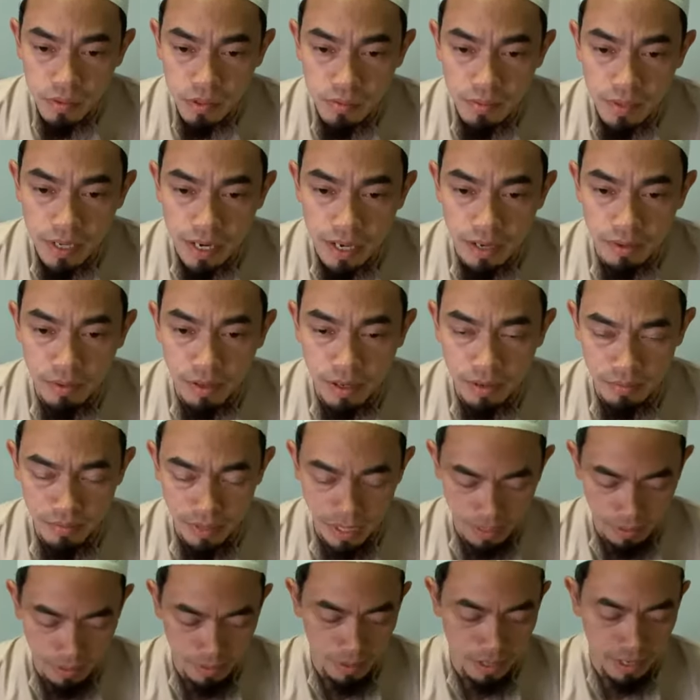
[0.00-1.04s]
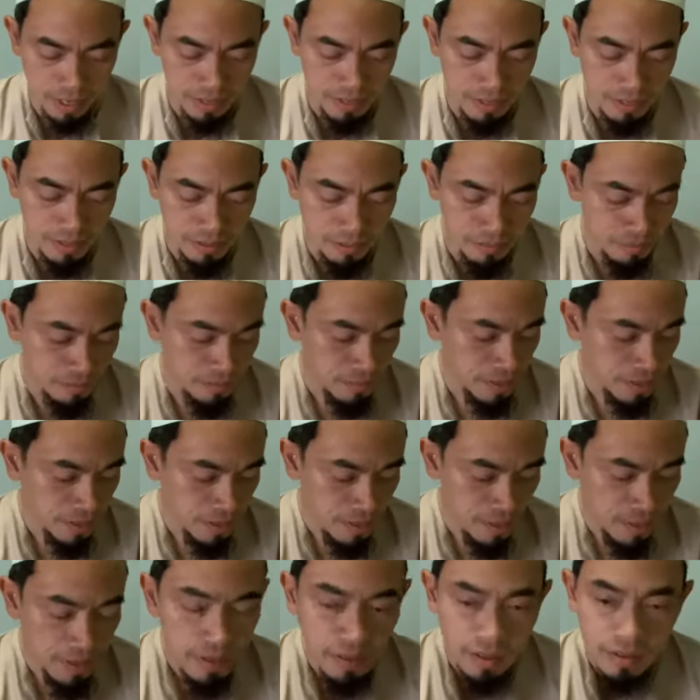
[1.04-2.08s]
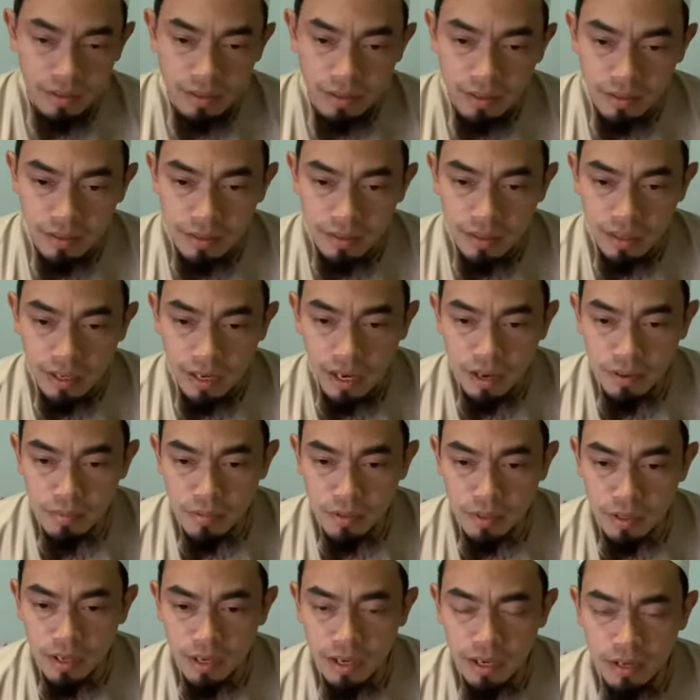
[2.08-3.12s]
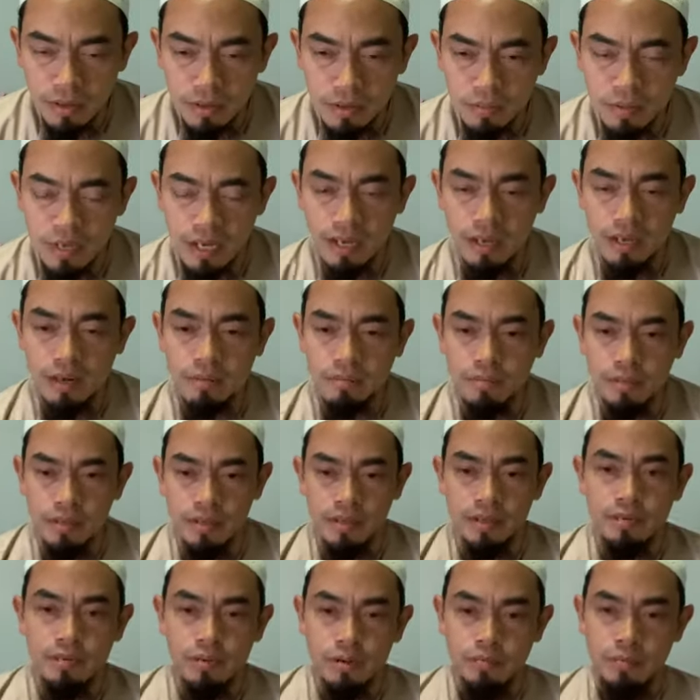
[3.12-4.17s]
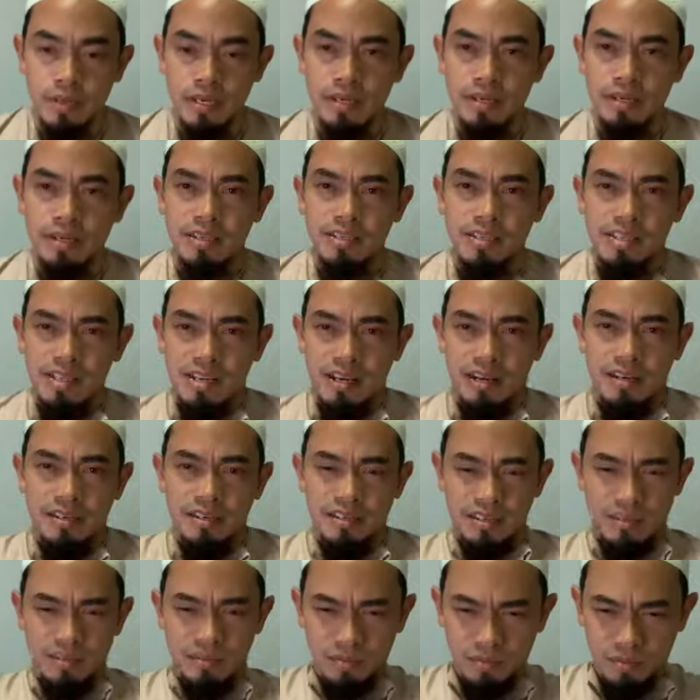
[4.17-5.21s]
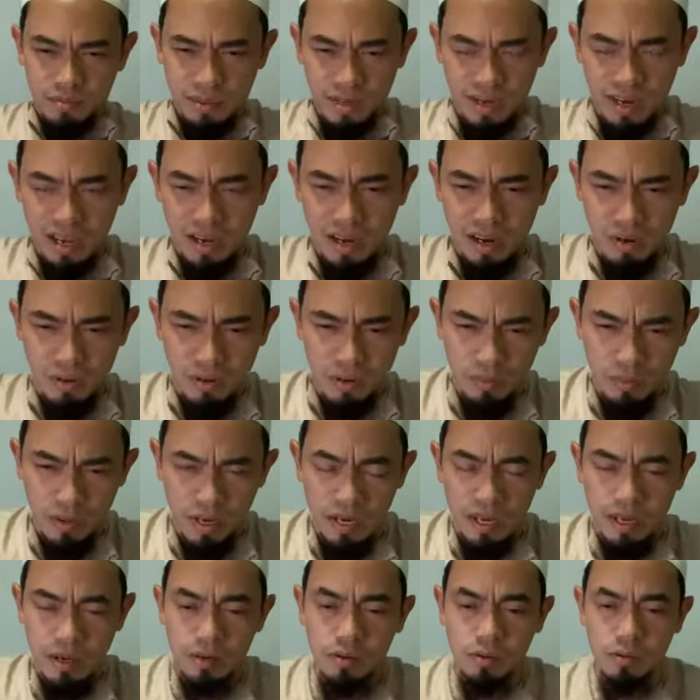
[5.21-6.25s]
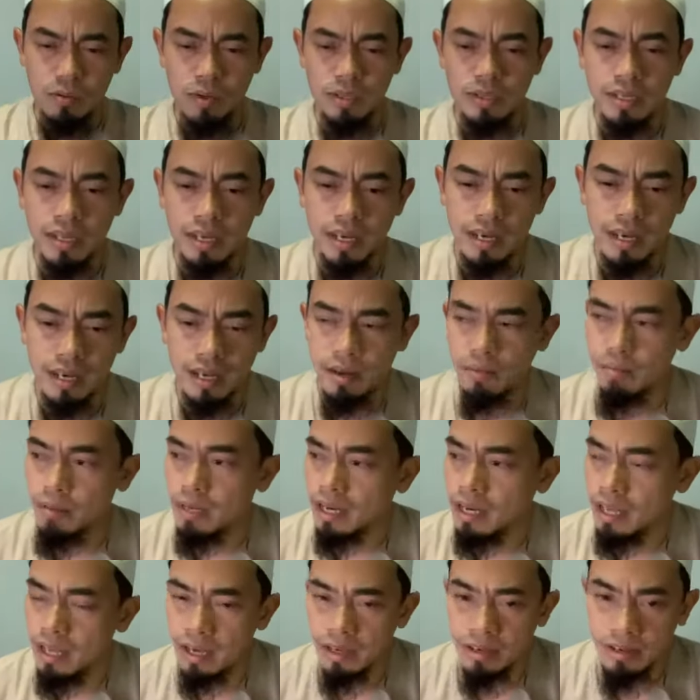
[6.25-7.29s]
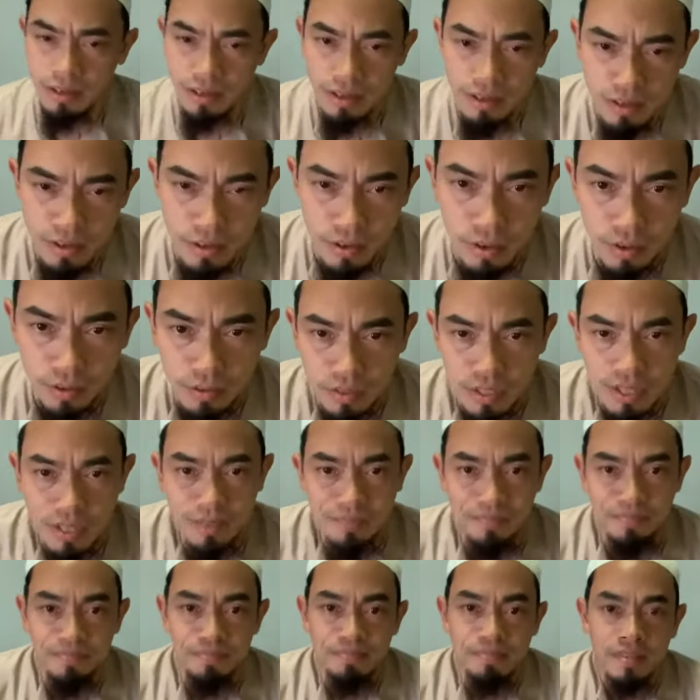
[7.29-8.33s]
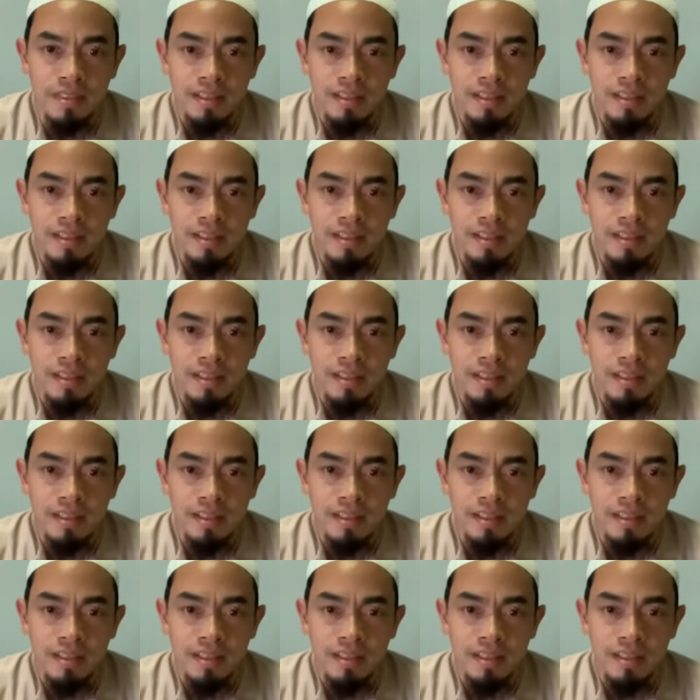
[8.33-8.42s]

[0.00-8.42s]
بسم الله الرحمن الرحيم الحمد لله رب العالمين وبه نستعين ولا حول ولا قوة إلا بالله العلي العظيم